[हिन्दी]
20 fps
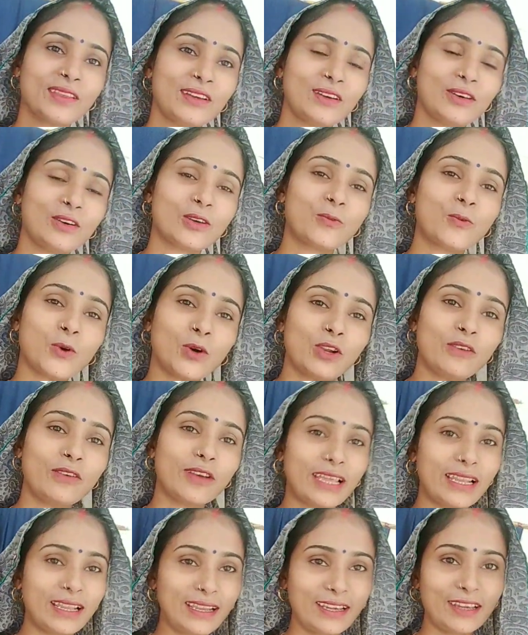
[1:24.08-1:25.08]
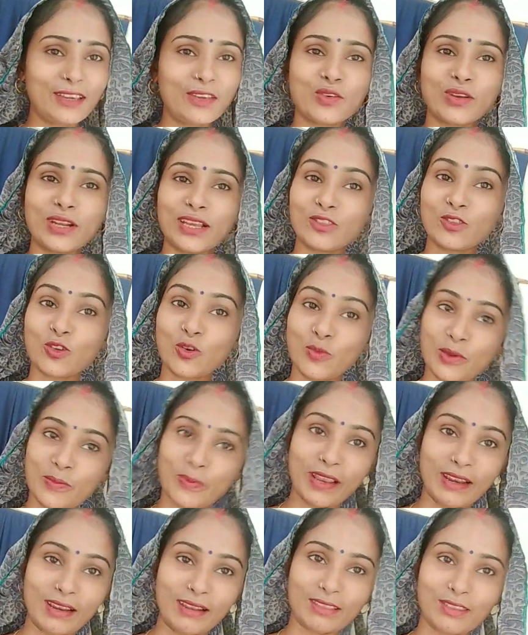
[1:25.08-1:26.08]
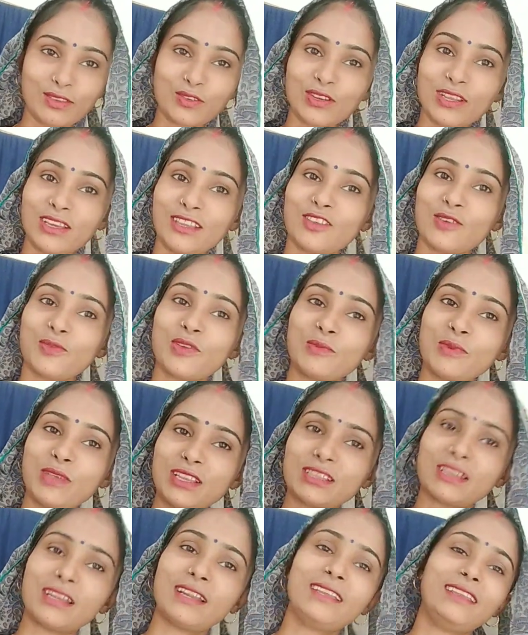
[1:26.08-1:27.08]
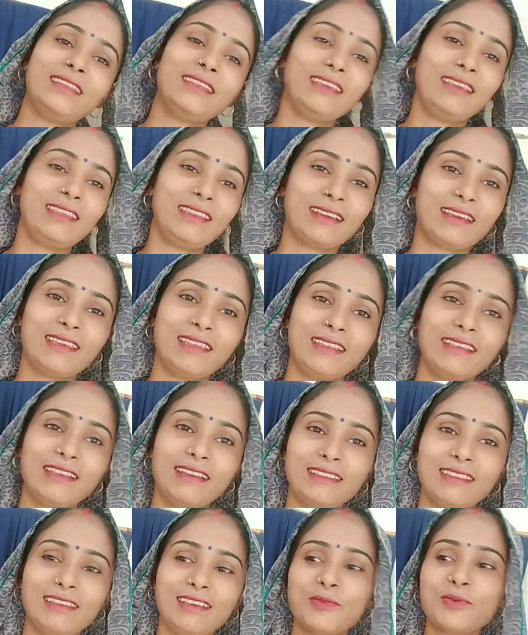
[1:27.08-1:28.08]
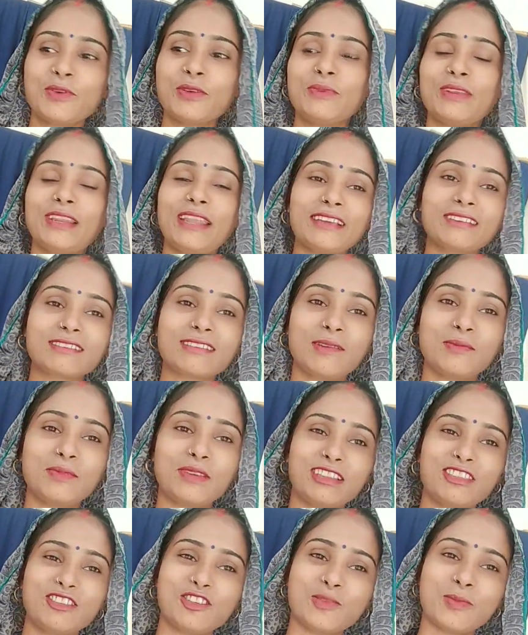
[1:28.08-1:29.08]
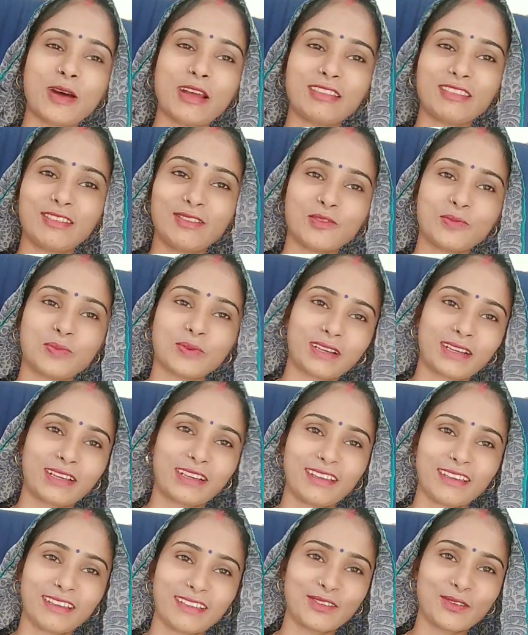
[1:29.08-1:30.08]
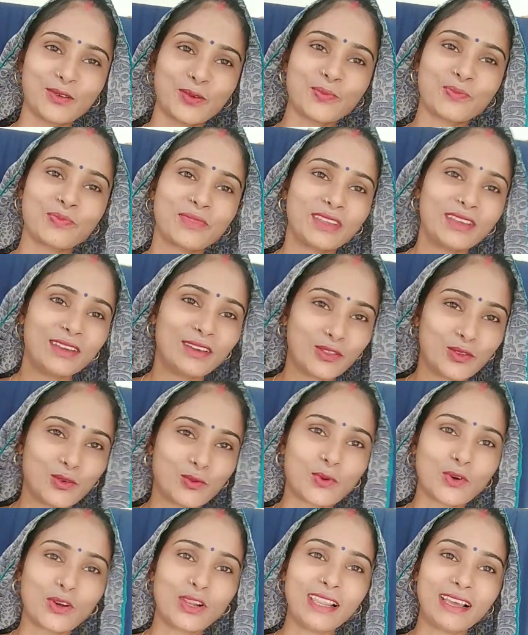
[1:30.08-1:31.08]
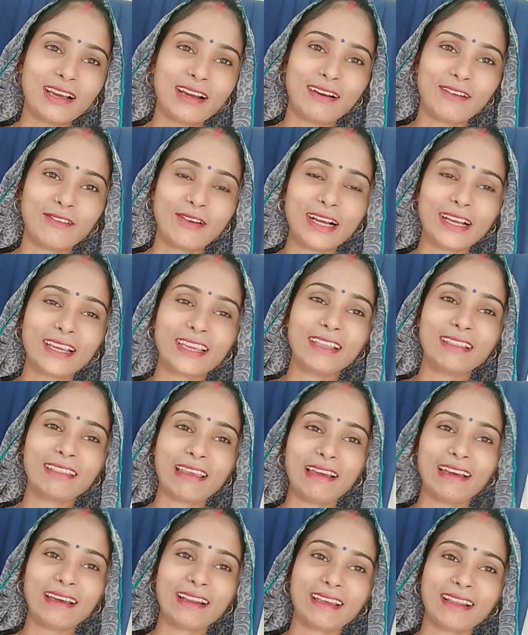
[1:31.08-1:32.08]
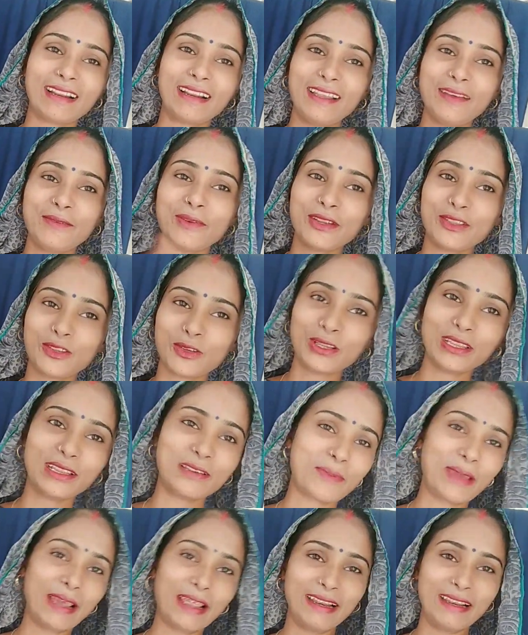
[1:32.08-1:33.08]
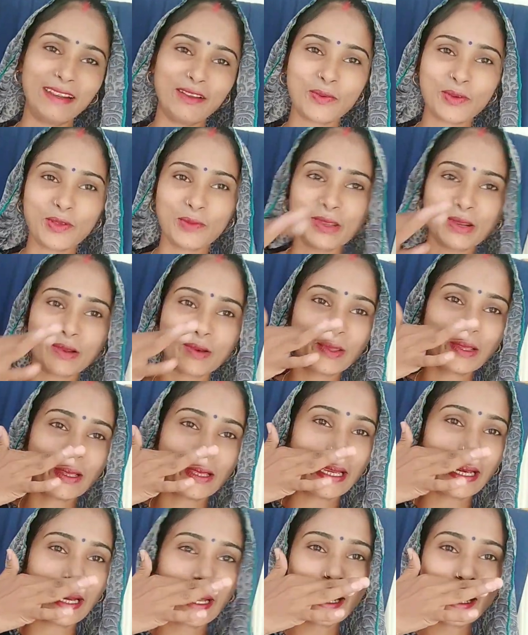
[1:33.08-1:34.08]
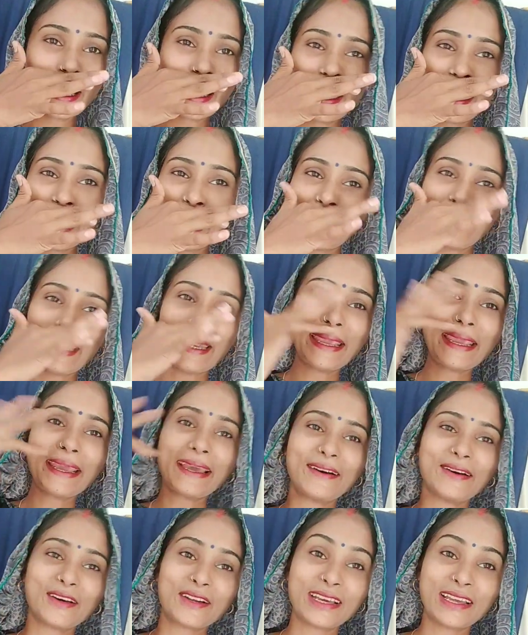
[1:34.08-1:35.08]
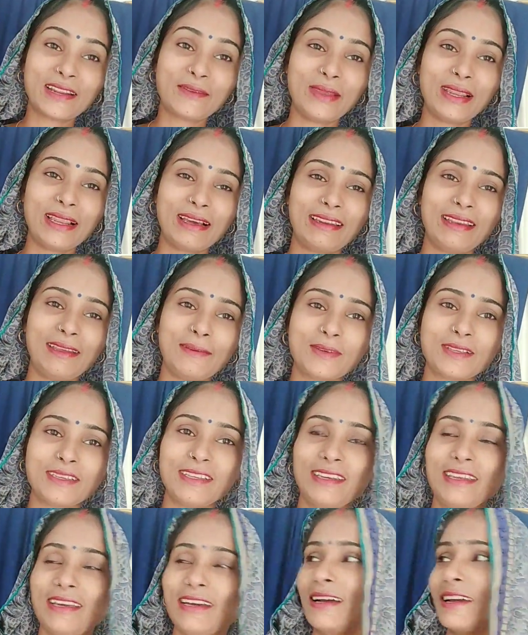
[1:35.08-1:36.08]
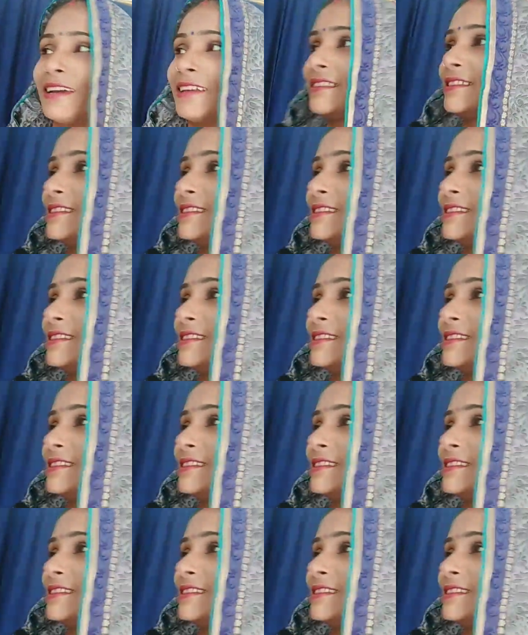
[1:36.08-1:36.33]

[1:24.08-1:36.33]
और फॉल वगैरह लगी हो ना तो मैं पहन लेती हूँ नहीं तो फिर मेरी साड़ियाँ नहीं रखी रह जाती है फिर मैं नेक्स्ट टाइम जाती हूँ जब आरती को पकड़ा के आती हूँ तो पोल लगा के तैयार कर ले फिर थोड़े दिन पहन लियो फिर मेरे को दे देना ठीक है और गर्मी लग रही है पसीने आ गए इतनी